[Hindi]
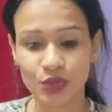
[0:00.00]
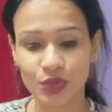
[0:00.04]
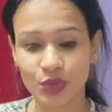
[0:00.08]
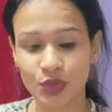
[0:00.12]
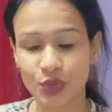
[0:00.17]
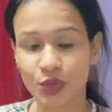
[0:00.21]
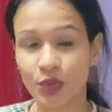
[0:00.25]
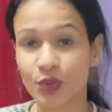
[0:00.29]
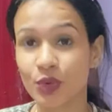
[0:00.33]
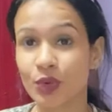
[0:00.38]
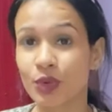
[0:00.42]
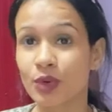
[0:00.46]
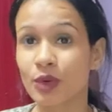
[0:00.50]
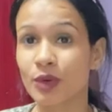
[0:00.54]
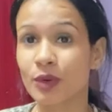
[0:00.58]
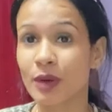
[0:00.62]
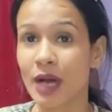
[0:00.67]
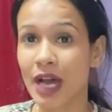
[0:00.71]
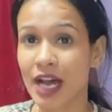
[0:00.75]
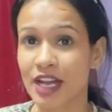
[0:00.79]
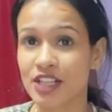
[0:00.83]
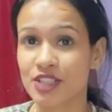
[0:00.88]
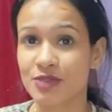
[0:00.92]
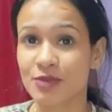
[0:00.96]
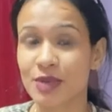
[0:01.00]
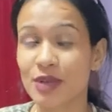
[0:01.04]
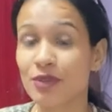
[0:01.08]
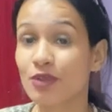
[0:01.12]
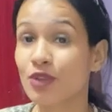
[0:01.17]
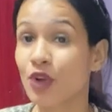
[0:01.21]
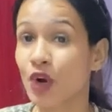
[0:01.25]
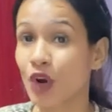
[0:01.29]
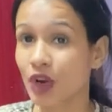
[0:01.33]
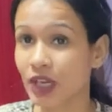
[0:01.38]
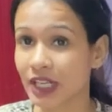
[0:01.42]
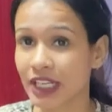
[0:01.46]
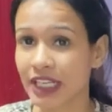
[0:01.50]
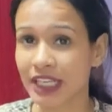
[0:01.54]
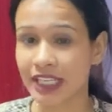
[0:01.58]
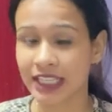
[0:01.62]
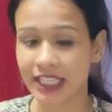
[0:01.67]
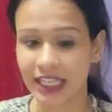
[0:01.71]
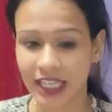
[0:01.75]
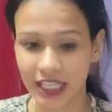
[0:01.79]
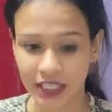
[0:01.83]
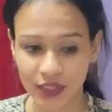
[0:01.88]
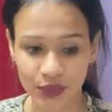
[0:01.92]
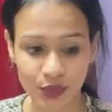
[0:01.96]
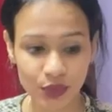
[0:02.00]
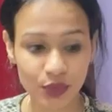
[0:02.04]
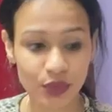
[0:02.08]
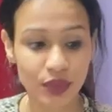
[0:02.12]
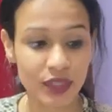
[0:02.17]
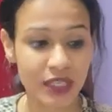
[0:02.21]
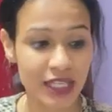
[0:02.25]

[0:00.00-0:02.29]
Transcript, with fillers: तो आज मैं व्लॉग लेके आई हूँ